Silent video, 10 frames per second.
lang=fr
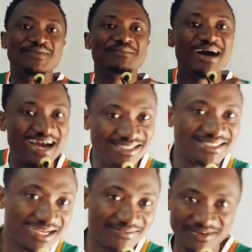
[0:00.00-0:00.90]
Maman
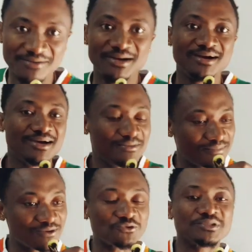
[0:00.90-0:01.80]
Aïcha, vraiment,
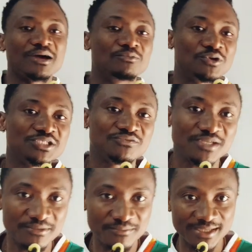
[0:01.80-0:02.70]
prends ton tabouret, je
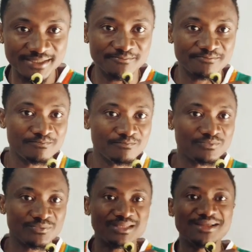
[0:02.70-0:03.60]
vais te parler.
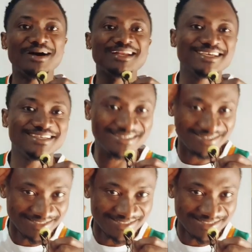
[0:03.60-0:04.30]
Les Maliens,